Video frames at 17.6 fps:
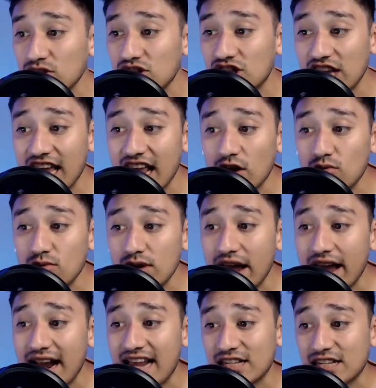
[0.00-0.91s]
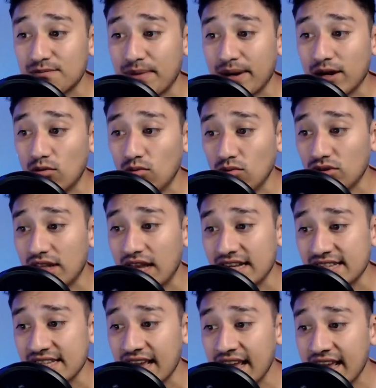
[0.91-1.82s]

Si hay alguna de las preguntas